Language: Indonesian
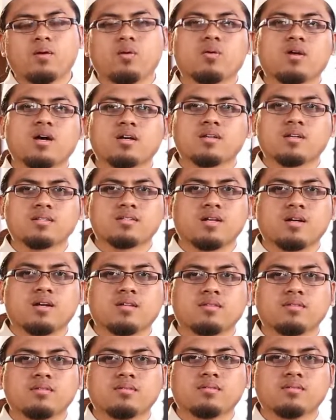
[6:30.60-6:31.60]
Orang yang
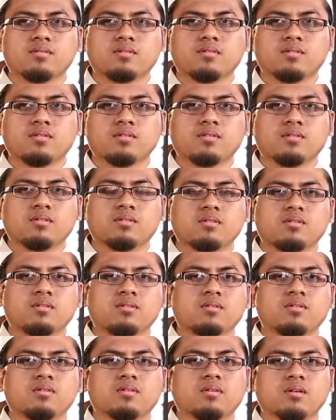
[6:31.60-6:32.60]
sangat
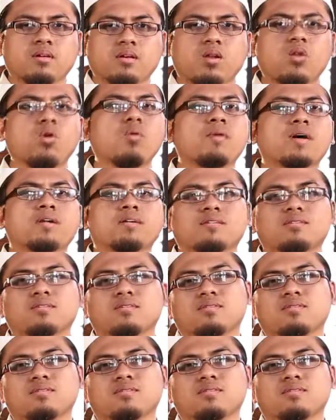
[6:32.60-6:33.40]
loman,